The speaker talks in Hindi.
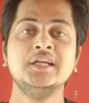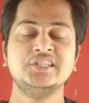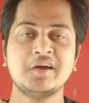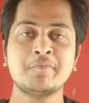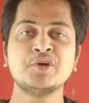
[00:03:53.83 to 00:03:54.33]

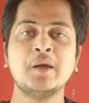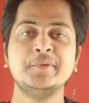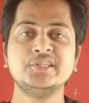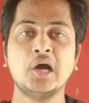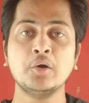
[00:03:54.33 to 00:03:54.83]
जब आप वहाँ
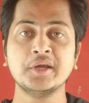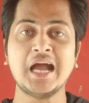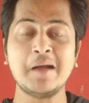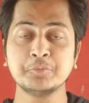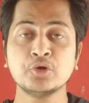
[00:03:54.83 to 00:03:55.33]
पे जाओगे
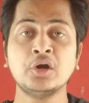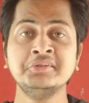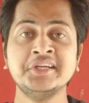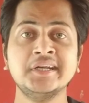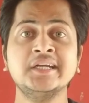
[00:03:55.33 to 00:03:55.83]
आपको कौन
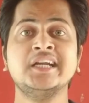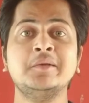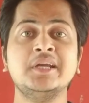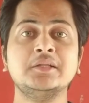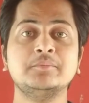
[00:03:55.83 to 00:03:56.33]
सी क्रिकेट
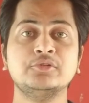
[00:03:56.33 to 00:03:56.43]
अकेडमी